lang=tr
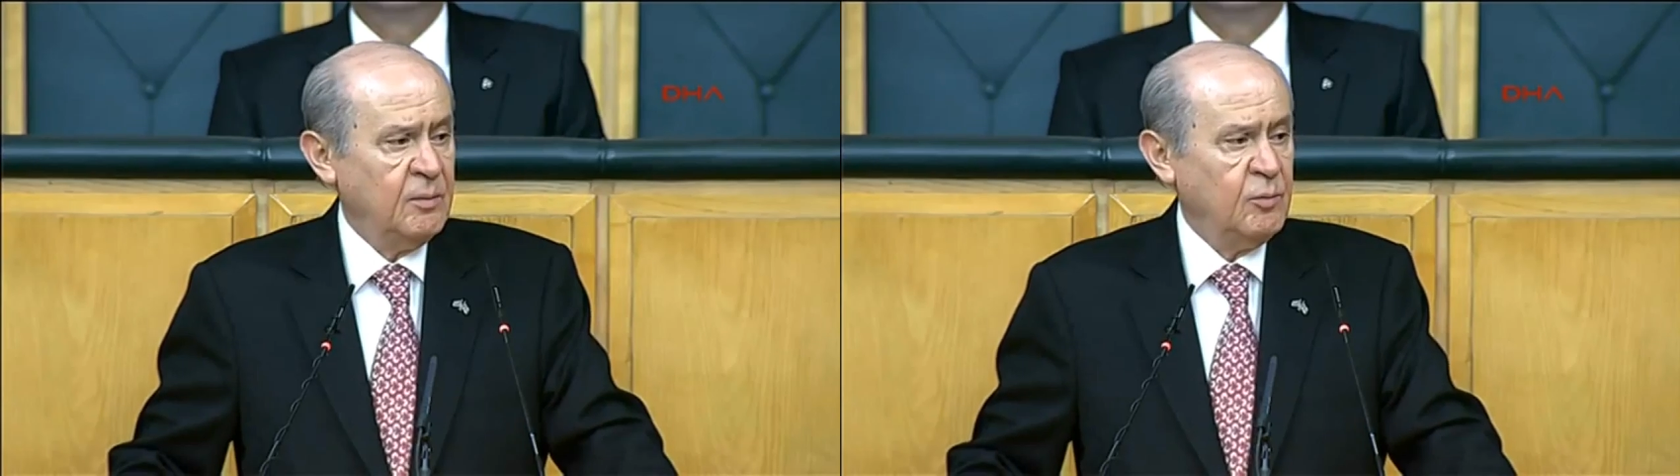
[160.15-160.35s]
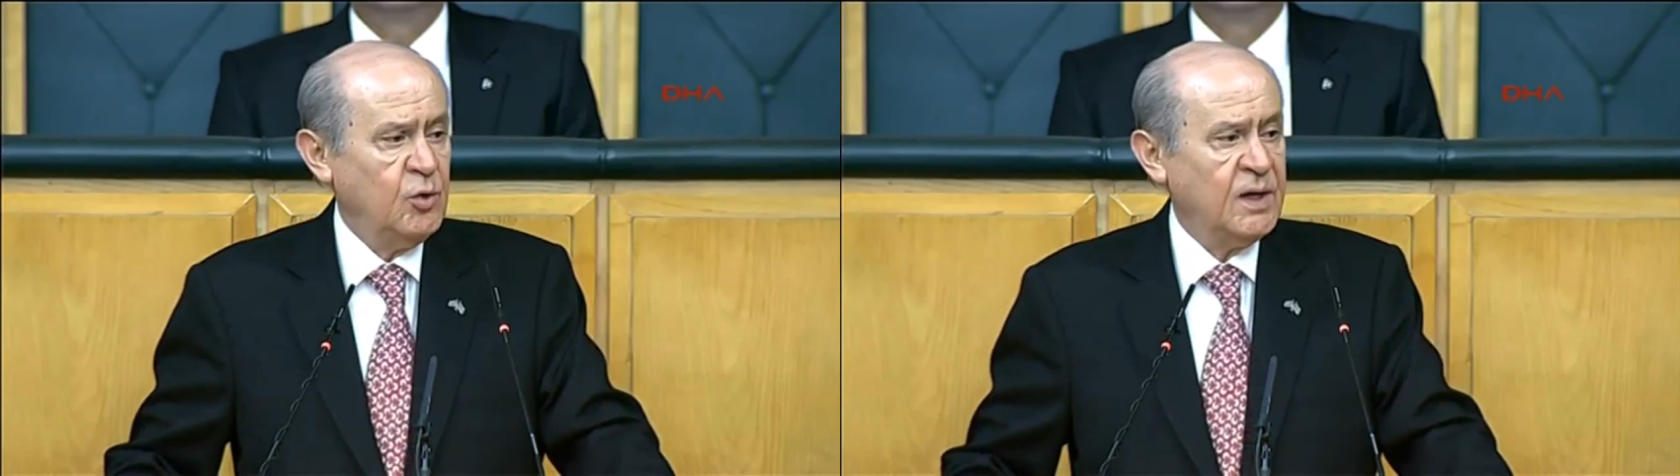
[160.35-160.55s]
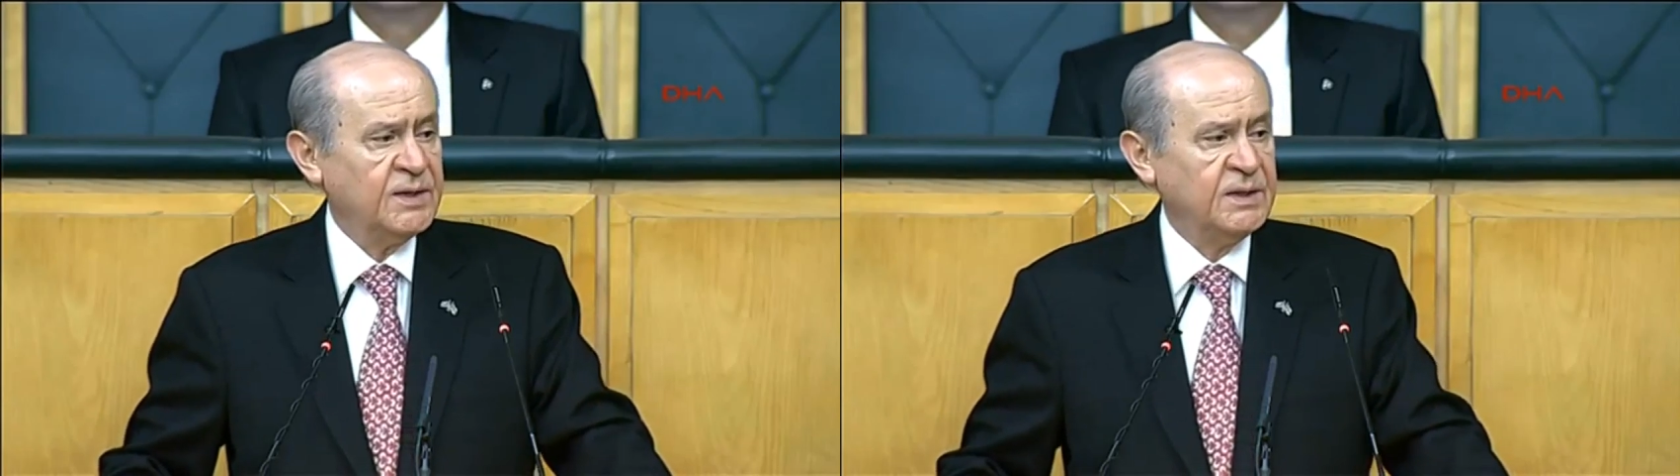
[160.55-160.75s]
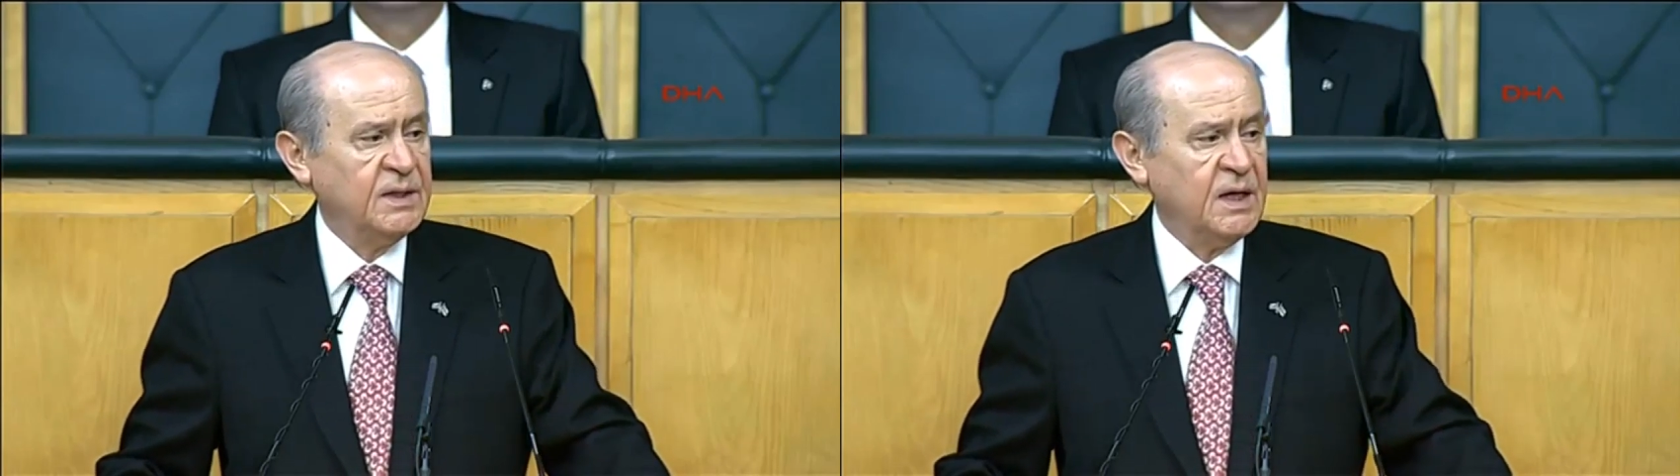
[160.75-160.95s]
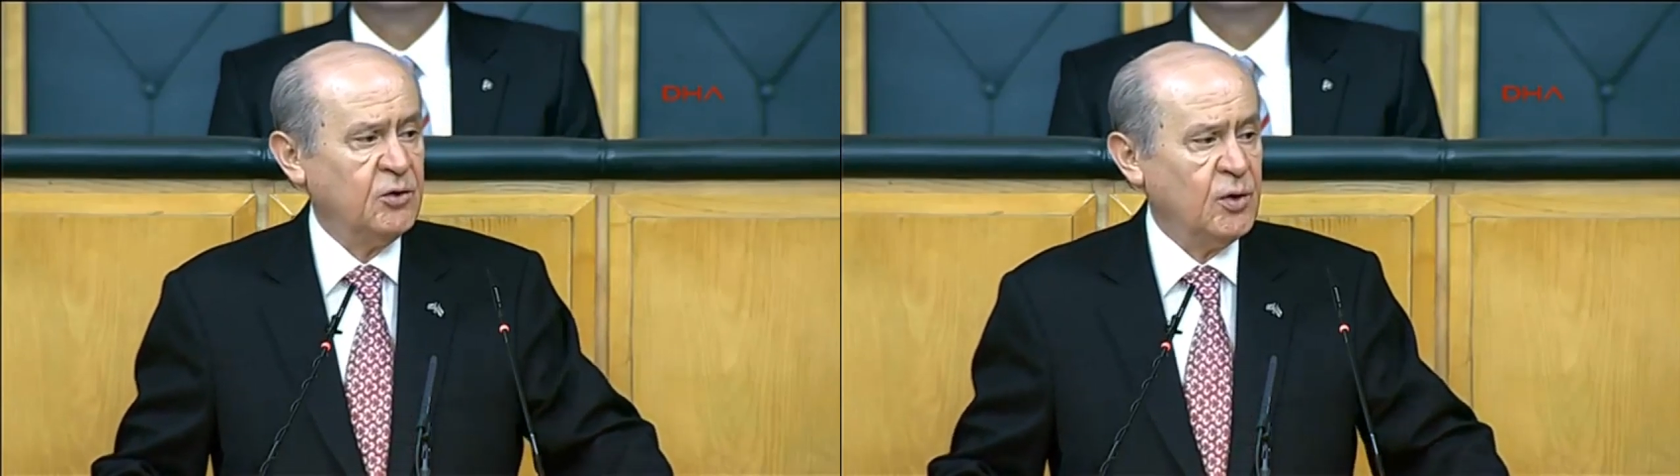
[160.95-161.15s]
münhasır
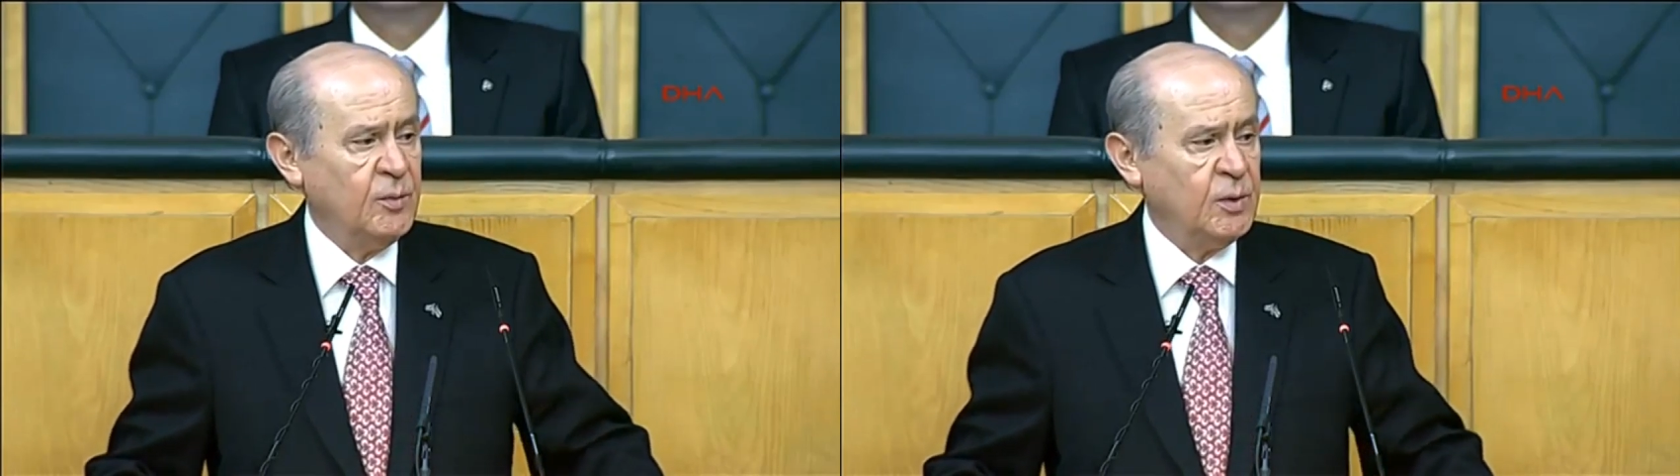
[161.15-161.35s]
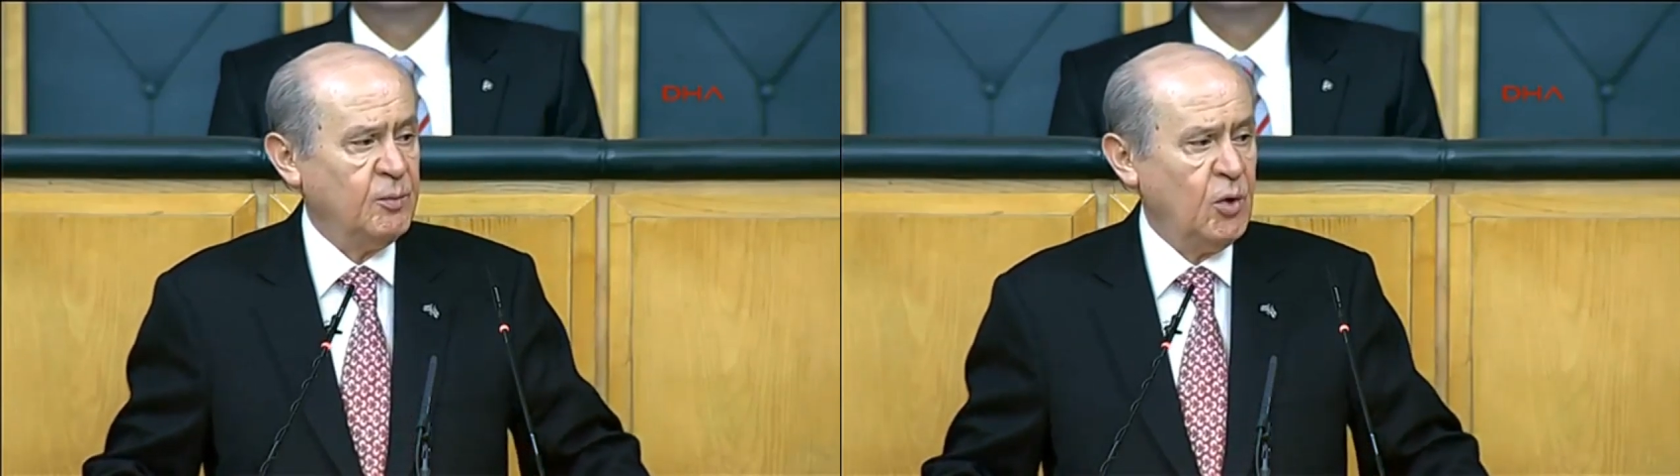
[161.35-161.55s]
ekonomik